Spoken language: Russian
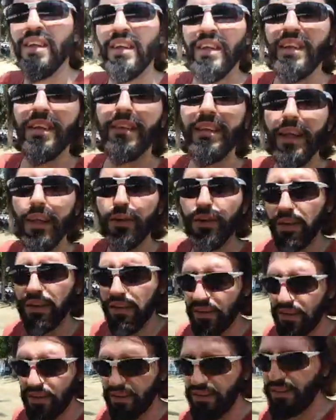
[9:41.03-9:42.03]
Не знаю, как
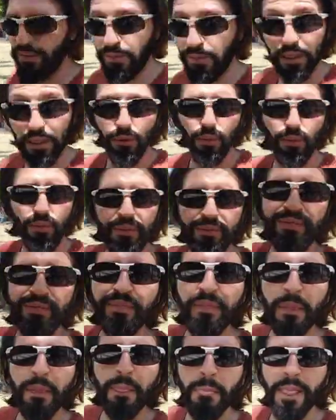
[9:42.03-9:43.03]
их называют.
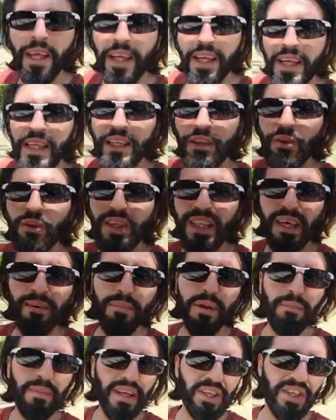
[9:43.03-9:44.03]
Но
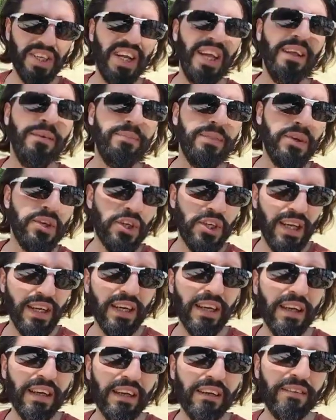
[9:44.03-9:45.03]
самая большая
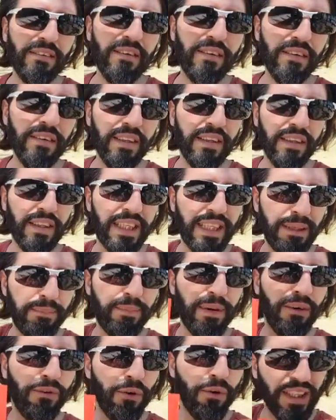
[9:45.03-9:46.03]
пещера, э,
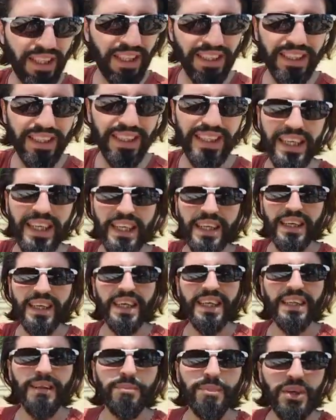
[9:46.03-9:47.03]
типа вот этой,
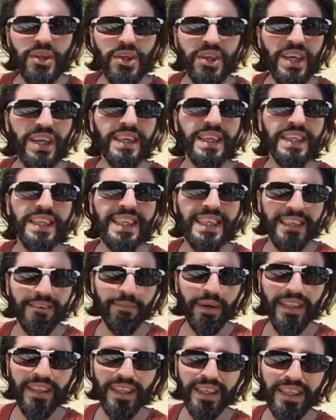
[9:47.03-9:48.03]
это пещера
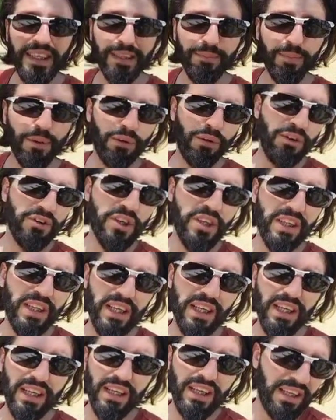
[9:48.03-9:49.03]
Дим. Она
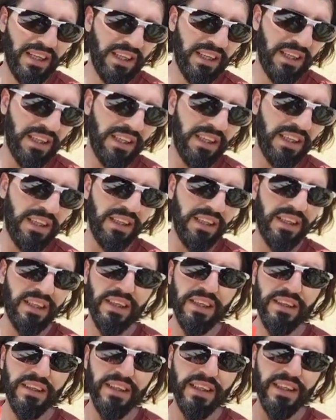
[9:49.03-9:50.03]
расположена,
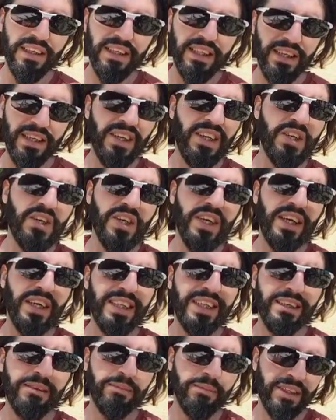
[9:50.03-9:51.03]
э, где речка
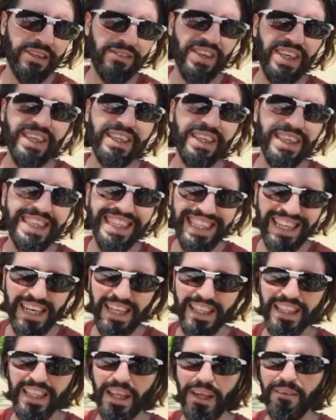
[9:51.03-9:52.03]
Дим, с верхней
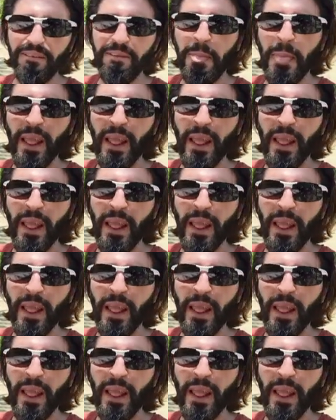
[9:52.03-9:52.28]
стороны.